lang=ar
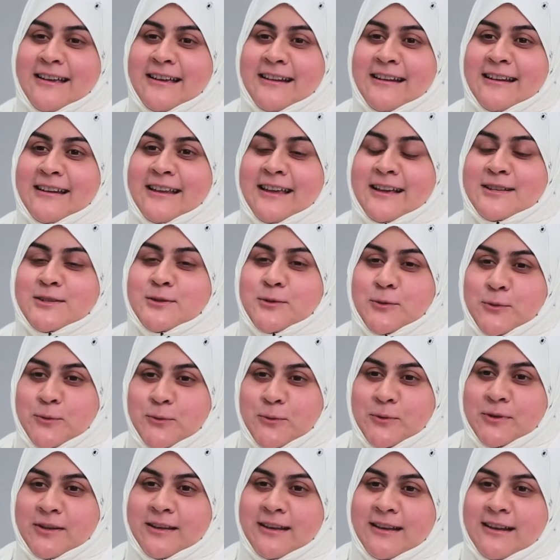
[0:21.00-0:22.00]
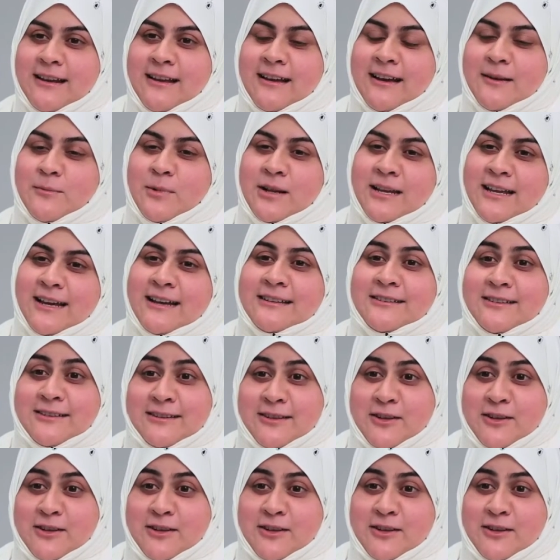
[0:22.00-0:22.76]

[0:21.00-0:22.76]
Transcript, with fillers: اللي يسعون الى عمليات